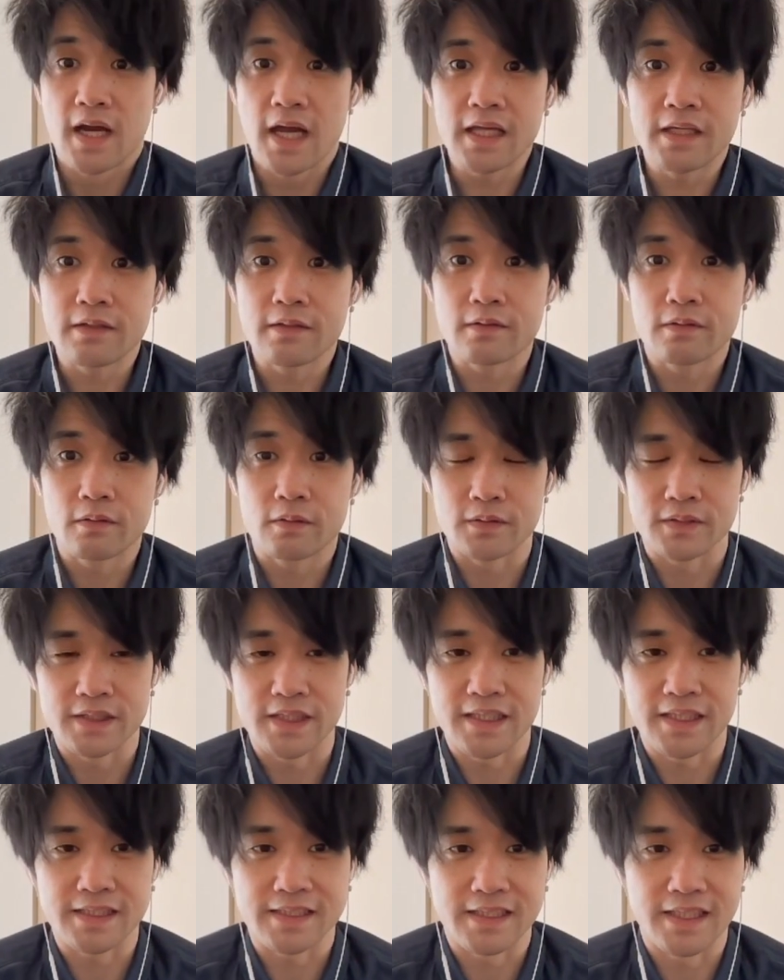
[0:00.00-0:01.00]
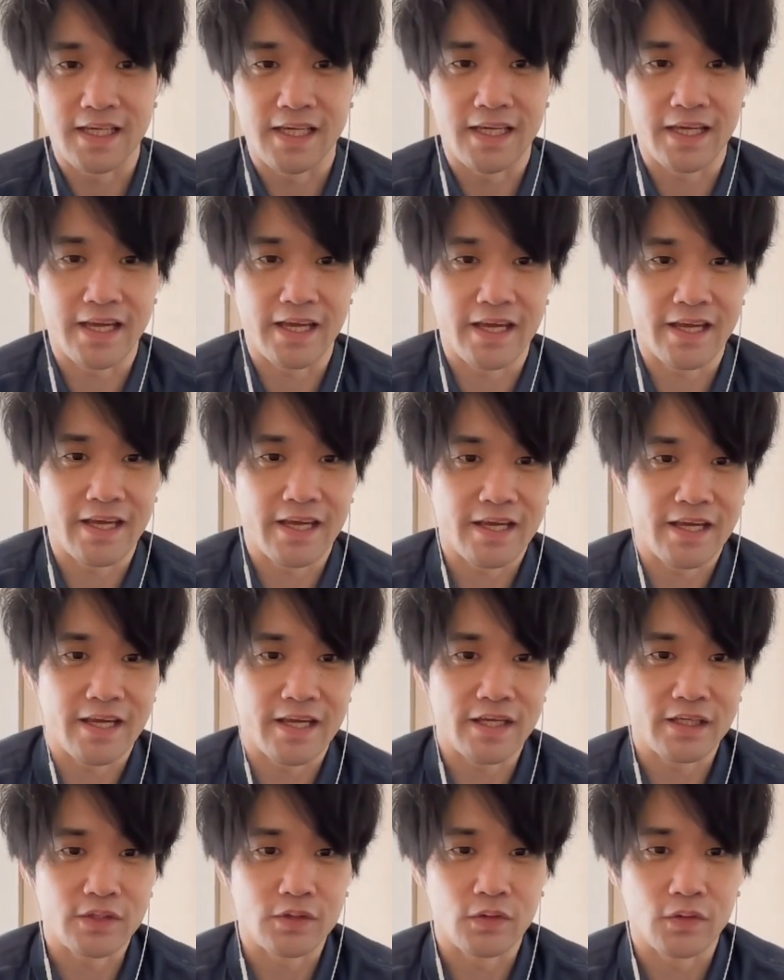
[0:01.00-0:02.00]
い、こちらですね、
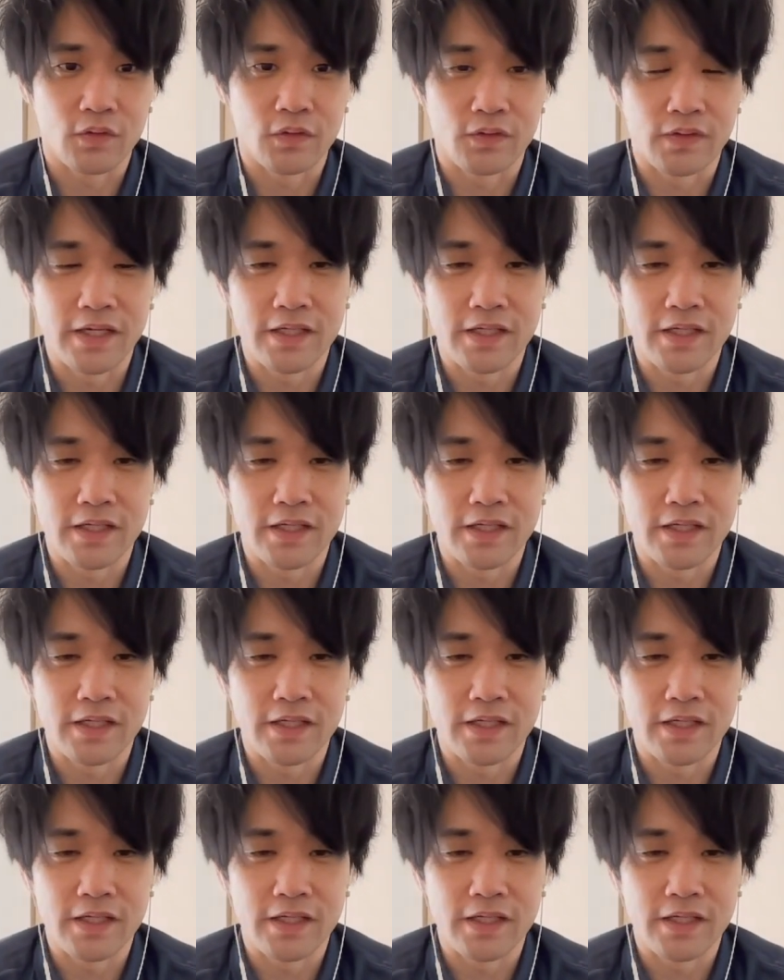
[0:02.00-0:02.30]
えー、っと、